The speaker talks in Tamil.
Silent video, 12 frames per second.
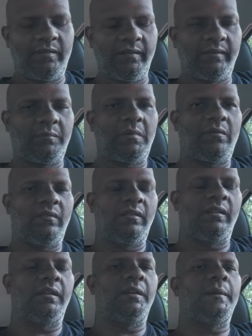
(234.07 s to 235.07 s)
சிஸ்டமே
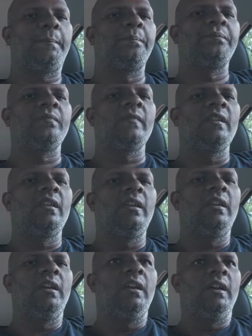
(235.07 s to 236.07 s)
வந்திருக்கு
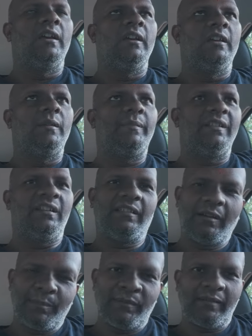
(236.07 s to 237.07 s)
இப்போ இதில்
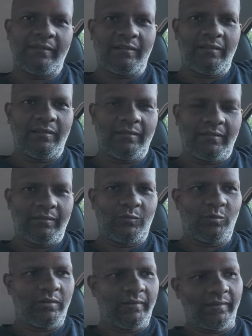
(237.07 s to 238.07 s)
திருப்பி சிஸ்ட்
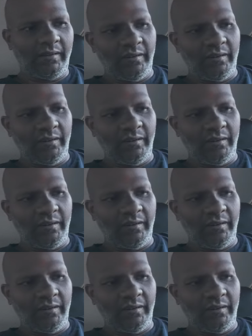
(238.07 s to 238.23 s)
ஸ்டூடெண்ட்ஸை